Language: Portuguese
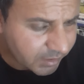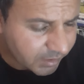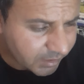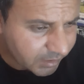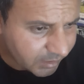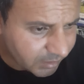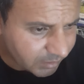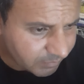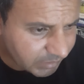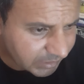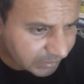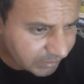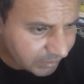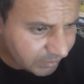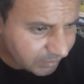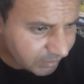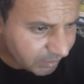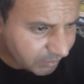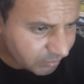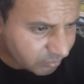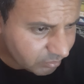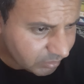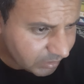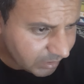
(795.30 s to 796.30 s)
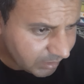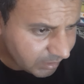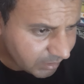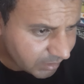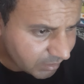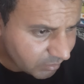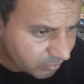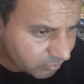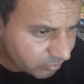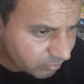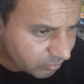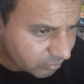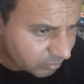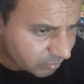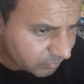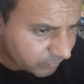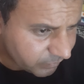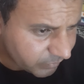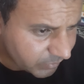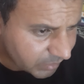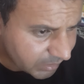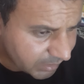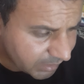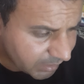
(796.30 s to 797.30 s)
Ela mantém dentro dela algo,
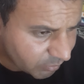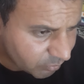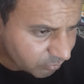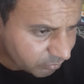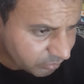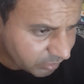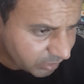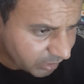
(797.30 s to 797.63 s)
há algum